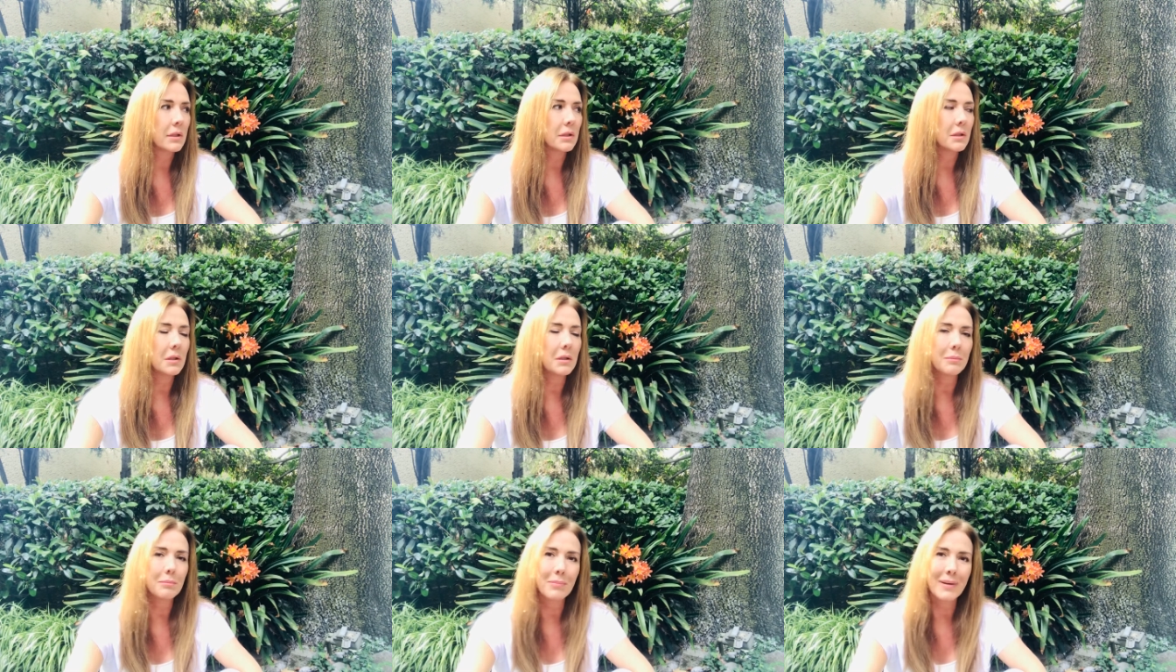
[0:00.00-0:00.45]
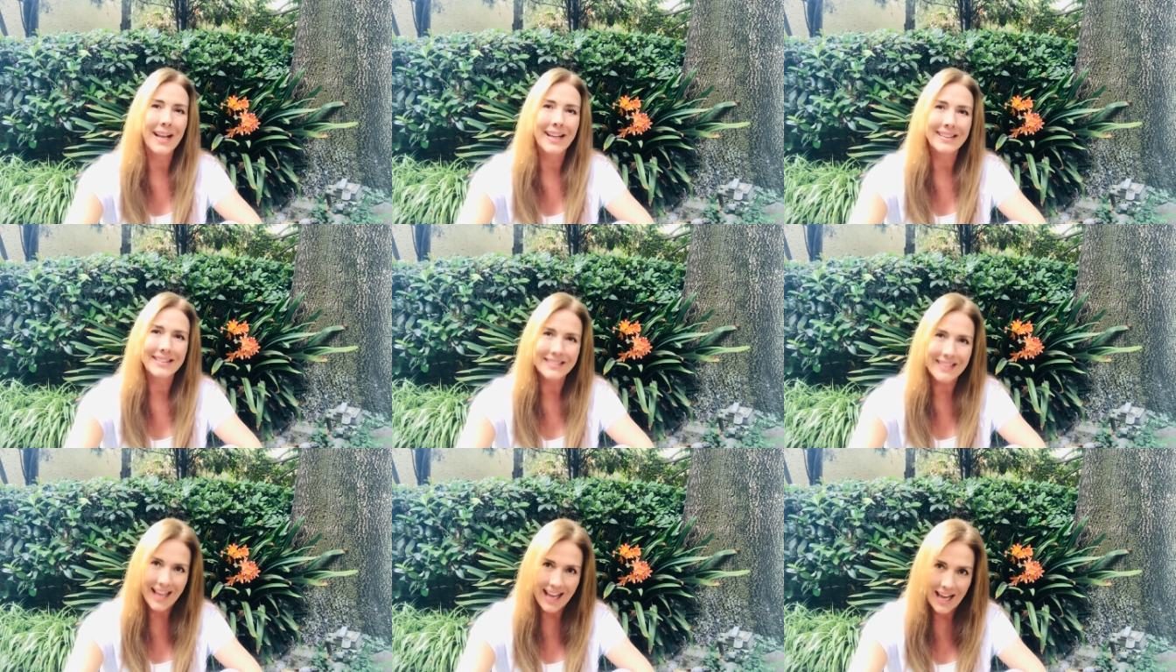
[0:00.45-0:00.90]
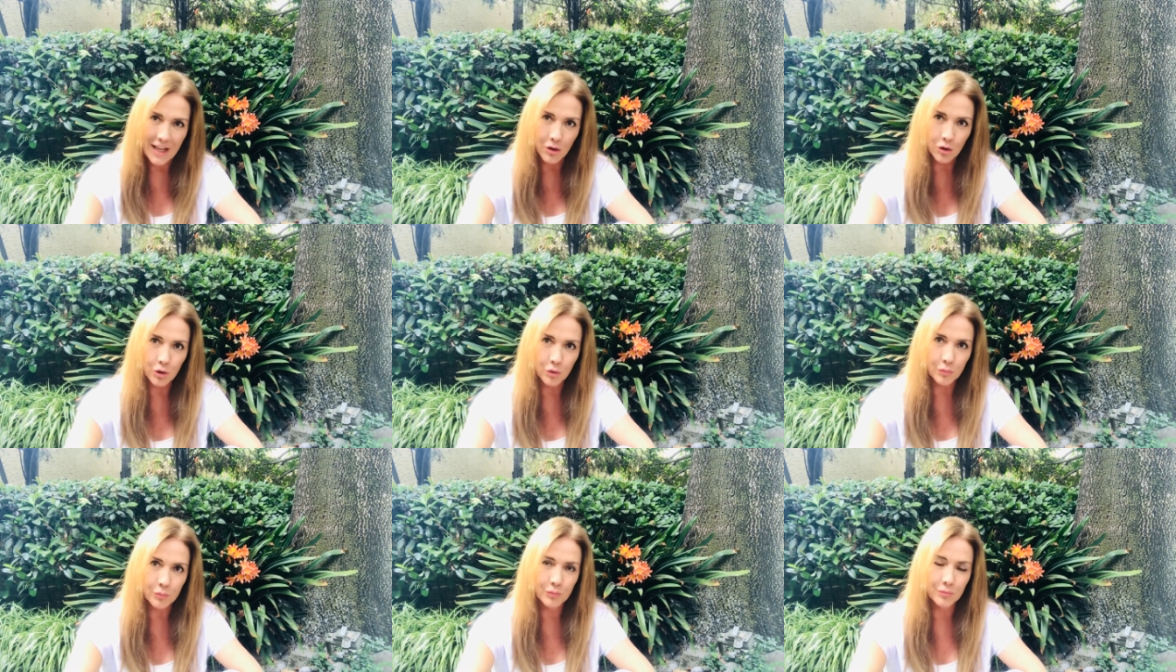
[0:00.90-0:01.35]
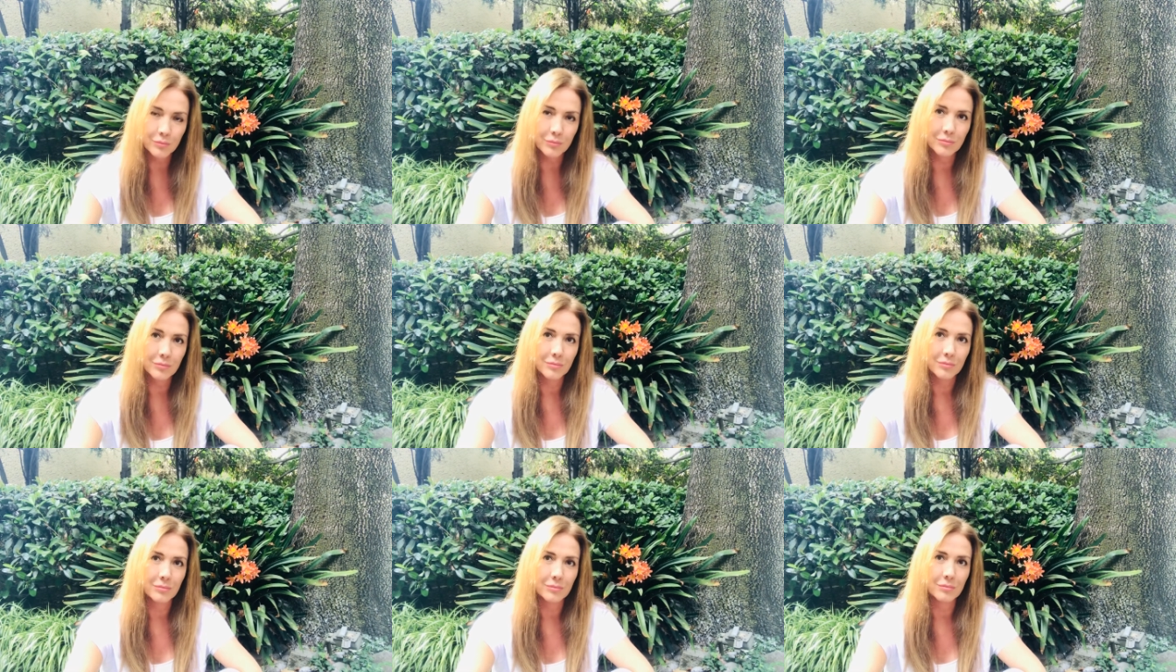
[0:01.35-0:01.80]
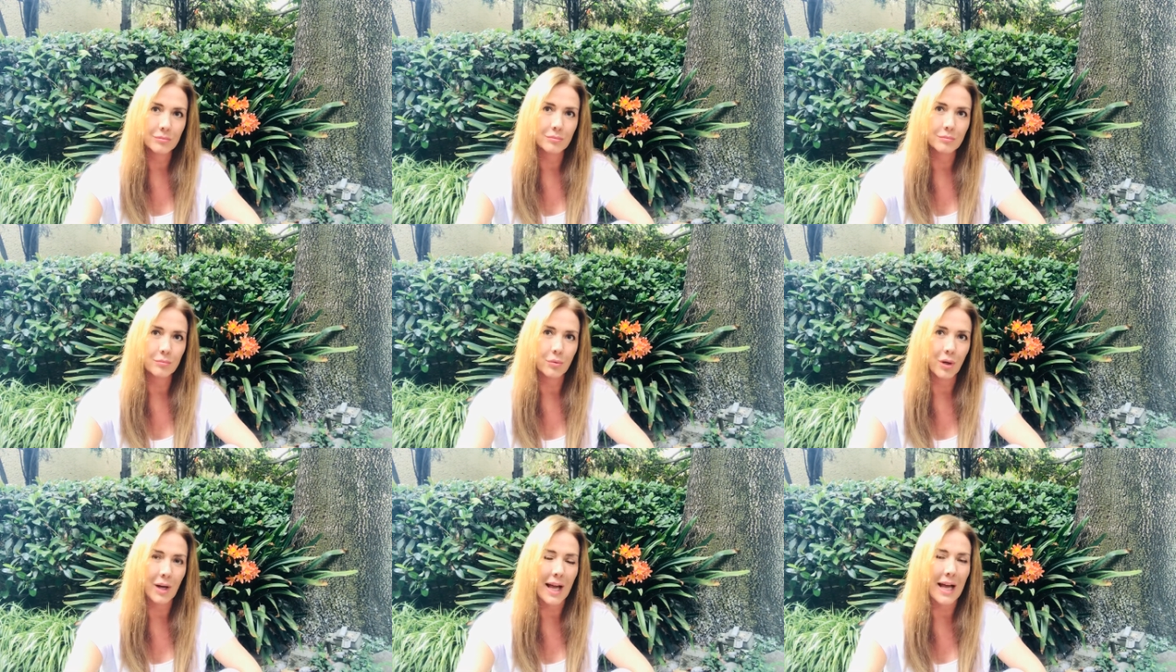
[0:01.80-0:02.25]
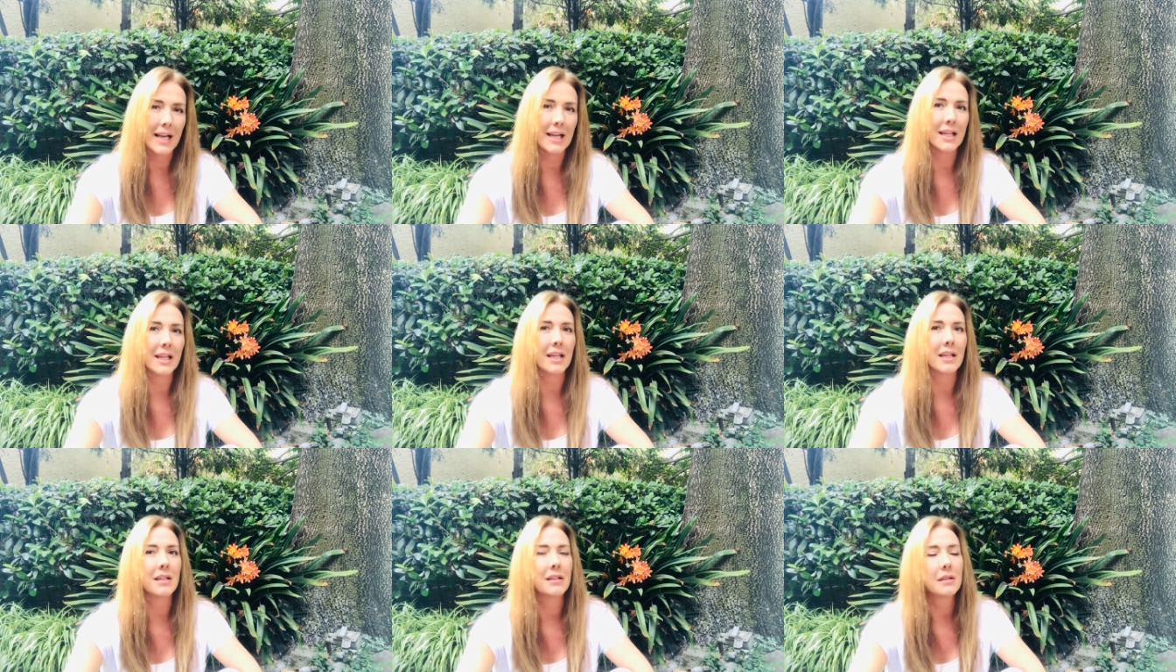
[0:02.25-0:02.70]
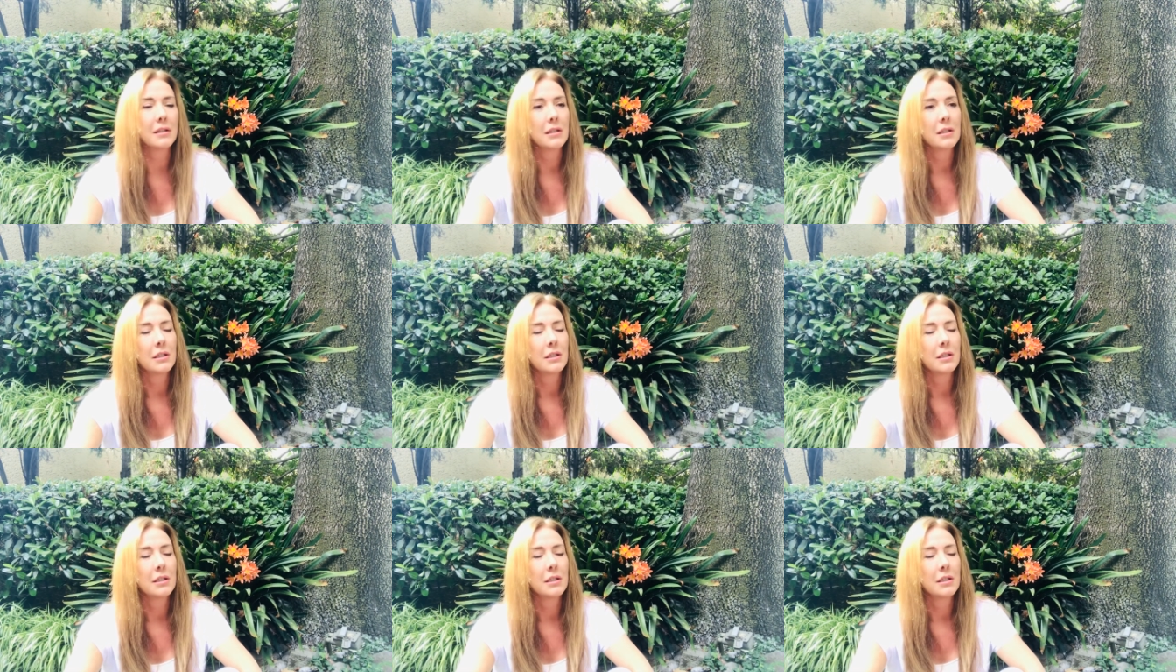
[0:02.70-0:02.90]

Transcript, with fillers: implantado por alguien,